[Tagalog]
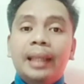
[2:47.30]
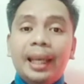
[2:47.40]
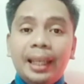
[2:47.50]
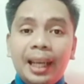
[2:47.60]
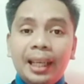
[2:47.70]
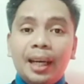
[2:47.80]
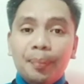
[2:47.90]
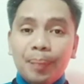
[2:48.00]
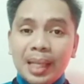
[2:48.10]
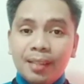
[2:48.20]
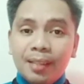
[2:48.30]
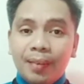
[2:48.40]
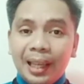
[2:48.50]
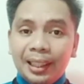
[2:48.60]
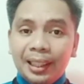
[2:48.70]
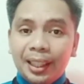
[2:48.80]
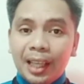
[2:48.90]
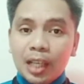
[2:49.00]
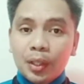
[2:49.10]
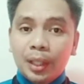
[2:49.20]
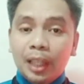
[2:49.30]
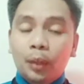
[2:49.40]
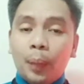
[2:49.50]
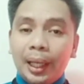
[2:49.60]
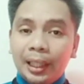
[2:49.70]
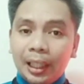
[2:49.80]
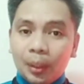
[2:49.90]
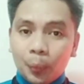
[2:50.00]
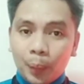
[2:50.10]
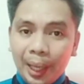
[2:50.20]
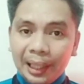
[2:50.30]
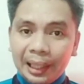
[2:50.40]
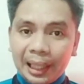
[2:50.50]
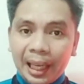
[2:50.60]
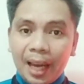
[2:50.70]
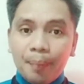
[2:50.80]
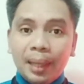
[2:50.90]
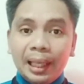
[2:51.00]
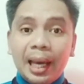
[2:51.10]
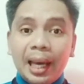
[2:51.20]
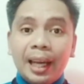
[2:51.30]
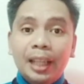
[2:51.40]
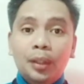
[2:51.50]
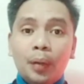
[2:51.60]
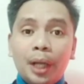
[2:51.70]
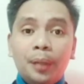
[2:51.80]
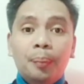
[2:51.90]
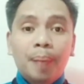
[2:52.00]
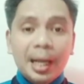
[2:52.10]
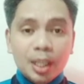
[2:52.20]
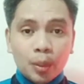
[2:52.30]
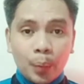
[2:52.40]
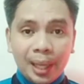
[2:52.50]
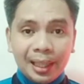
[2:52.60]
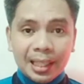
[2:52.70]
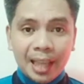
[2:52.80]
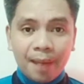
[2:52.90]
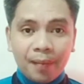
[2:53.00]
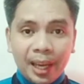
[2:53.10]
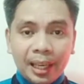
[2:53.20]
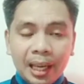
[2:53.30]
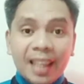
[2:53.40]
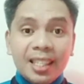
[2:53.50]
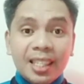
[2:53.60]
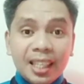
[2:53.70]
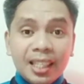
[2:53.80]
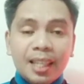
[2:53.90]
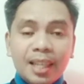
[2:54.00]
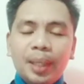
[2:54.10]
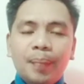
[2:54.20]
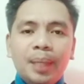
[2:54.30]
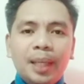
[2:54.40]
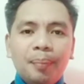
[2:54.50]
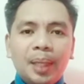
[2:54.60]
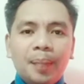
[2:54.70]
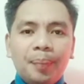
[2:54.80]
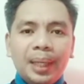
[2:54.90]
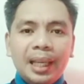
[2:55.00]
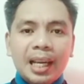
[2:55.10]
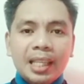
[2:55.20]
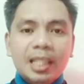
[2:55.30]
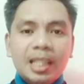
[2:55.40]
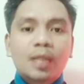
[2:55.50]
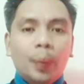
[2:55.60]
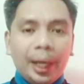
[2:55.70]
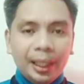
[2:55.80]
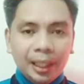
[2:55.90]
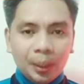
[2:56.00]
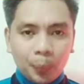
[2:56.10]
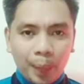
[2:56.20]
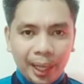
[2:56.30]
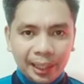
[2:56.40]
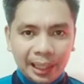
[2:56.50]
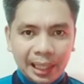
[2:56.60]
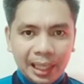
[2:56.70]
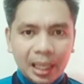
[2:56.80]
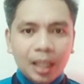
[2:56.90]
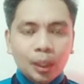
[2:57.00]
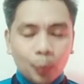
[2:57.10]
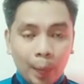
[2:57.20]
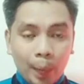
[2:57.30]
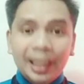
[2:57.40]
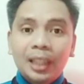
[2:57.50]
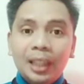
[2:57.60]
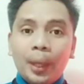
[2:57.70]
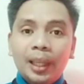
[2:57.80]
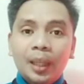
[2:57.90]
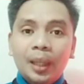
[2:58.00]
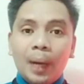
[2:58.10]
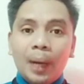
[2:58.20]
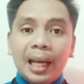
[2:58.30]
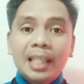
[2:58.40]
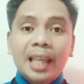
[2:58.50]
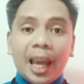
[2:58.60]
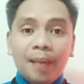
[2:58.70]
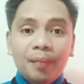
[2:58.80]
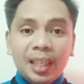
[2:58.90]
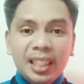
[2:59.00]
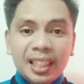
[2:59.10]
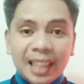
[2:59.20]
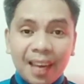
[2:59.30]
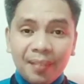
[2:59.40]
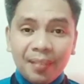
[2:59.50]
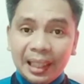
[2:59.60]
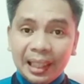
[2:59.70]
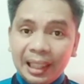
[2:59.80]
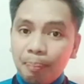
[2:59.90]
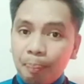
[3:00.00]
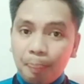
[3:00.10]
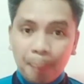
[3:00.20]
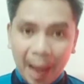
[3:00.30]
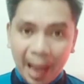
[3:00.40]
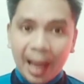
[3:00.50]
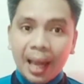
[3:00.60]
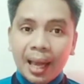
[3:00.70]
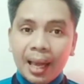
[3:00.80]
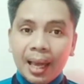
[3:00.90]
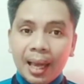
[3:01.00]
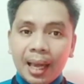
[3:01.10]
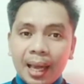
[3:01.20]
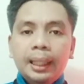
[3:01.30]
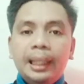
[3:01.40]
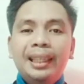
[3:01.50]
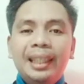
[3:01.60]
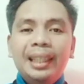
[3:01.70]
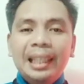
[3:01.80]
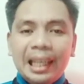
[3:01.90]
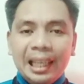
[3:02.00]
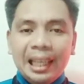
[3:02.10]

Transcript: Dahilan ang Miss Grand International 2020 ay eh, mangyayari ito ngayong March 27 and since ang Binibining Pilipinas 2020 2021 ay sa April 17 pa hindi na